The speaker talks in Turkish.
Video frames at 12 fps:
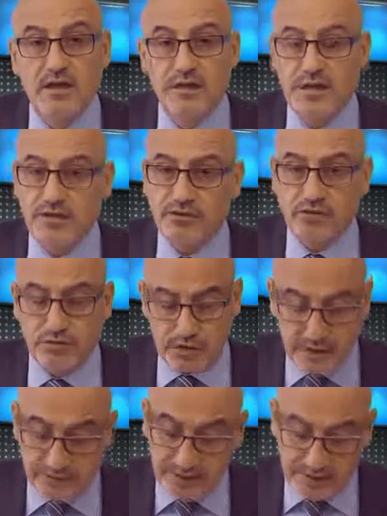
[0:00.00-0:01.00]

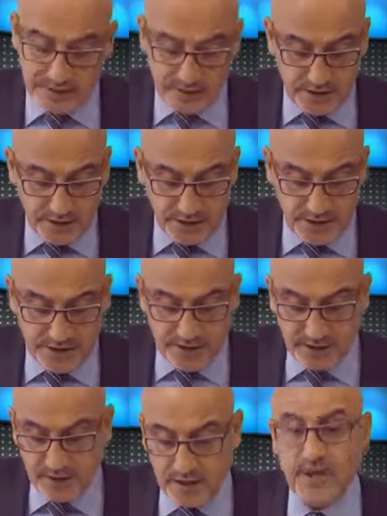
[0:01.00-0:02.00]
dedikodular vardı.
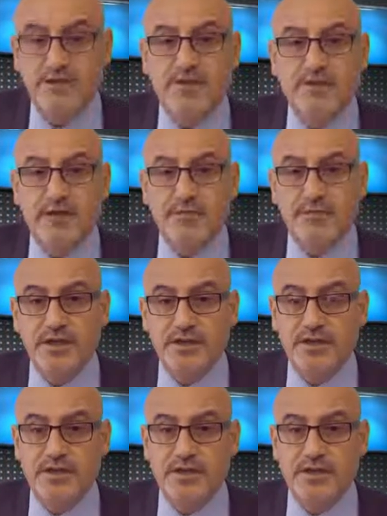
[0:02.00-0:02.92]
İnşallah açıktan bir